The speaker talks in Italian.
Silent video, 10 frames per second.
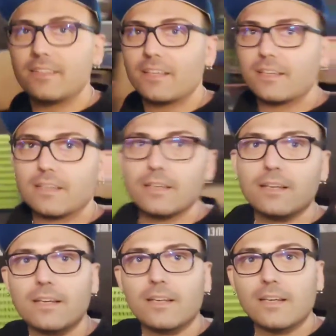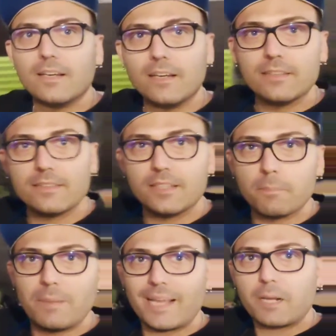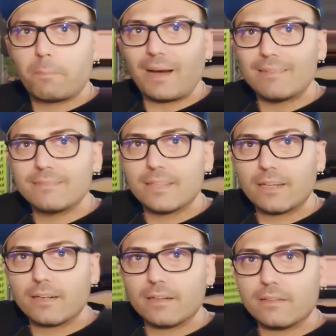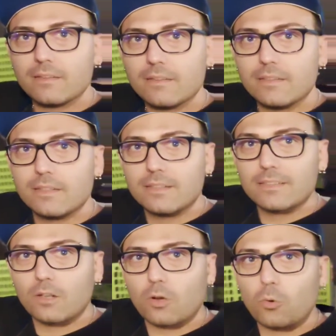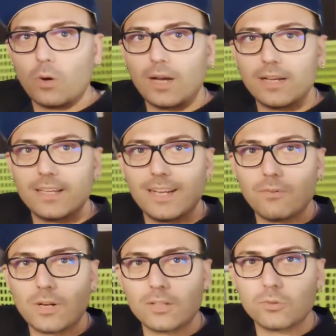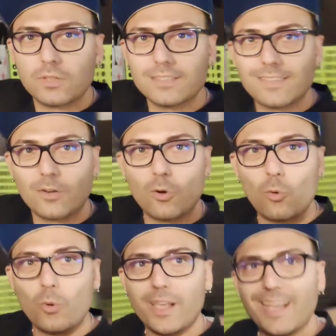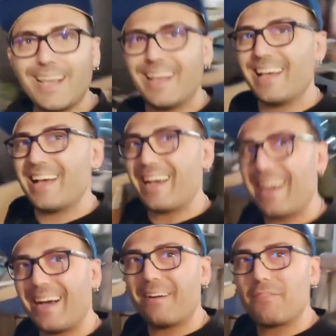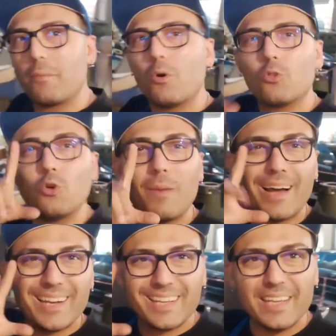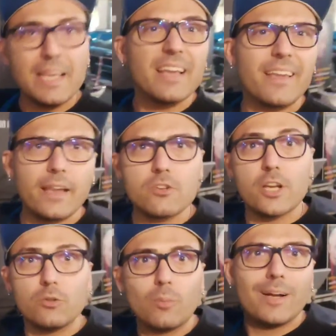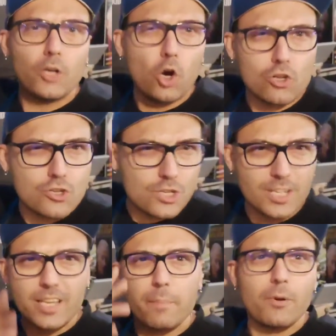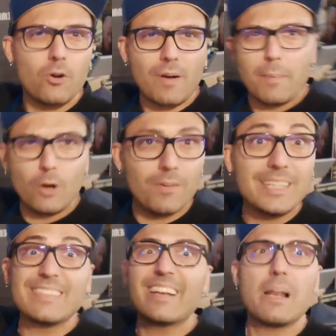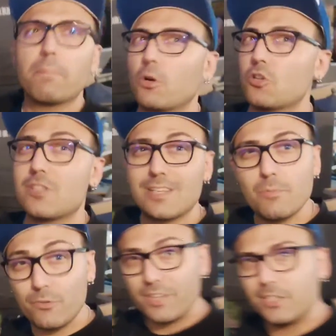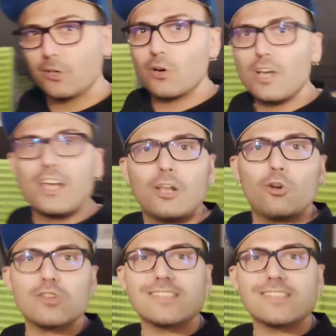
di, di Black Panther però qua i lavoratori stanno qui a ah, ah, famoso domani che c'è domani oggi che però vabbè lo vedete nel prossimo video lo